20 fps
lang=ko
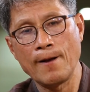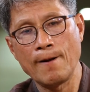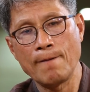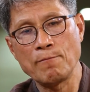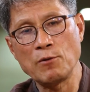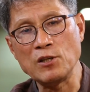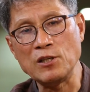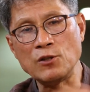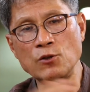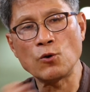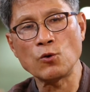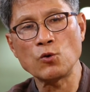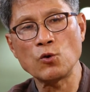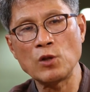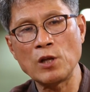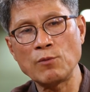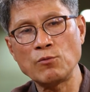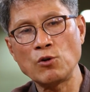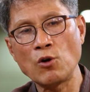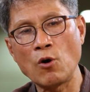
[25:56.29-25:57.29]
뭐 이 정도
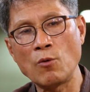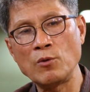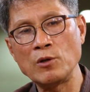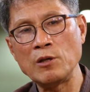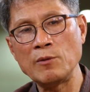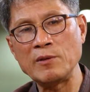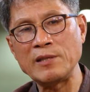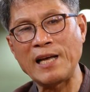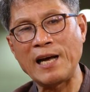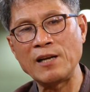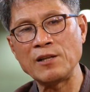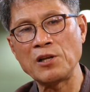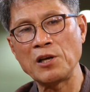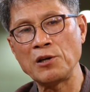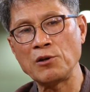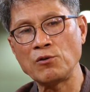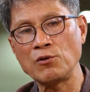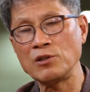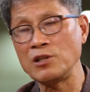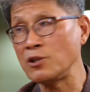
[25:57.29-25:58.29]
되면 어머님이 날
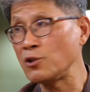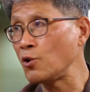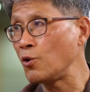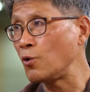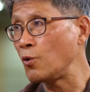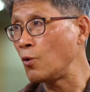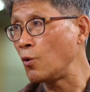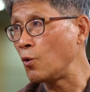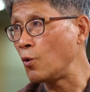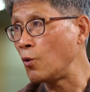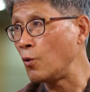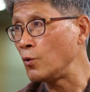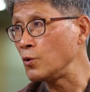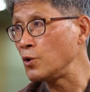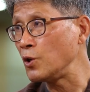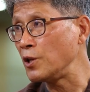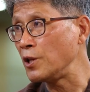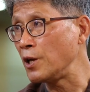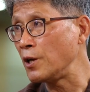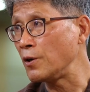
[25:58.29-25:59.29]
데리고 이제 서울
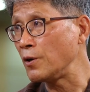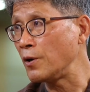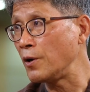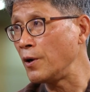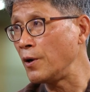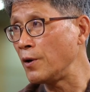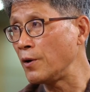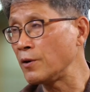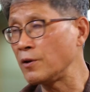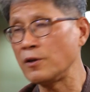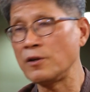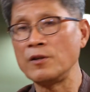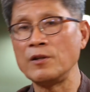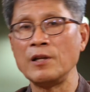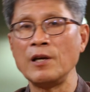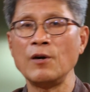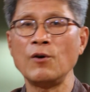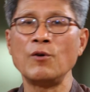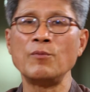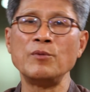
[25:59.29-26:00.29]
올라오셔야 되는 네. 거예요.
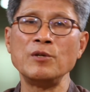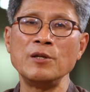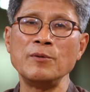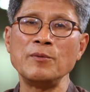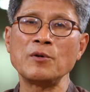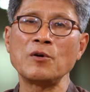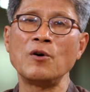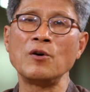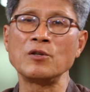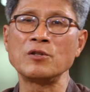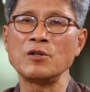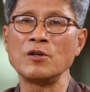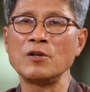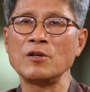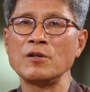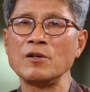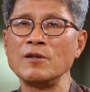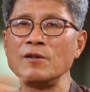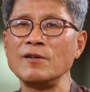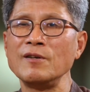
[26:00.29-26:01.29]
그런데 어머님이 거기서
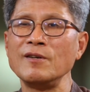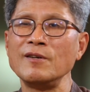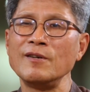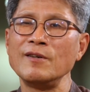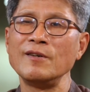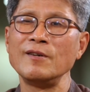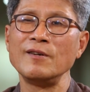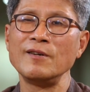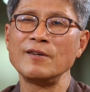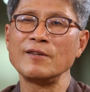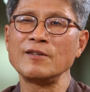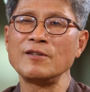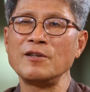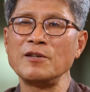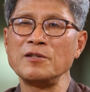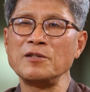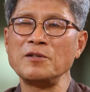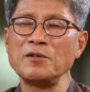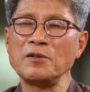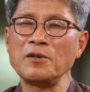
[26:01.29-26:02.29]

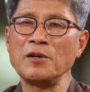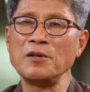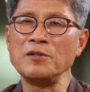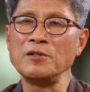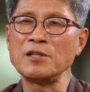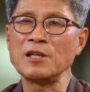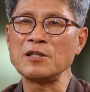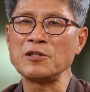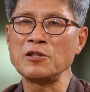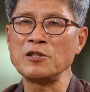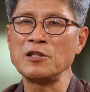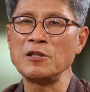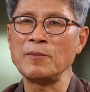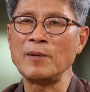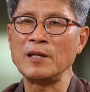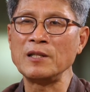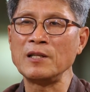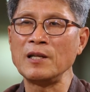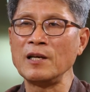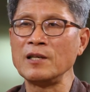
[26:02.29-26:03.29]
그러시는 거예요. 의사
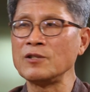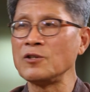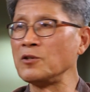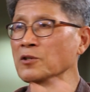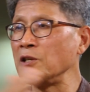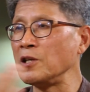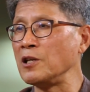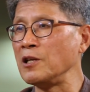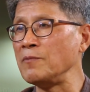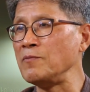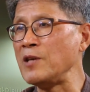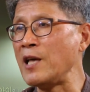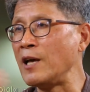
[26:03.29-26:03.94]
선생님한테 선생님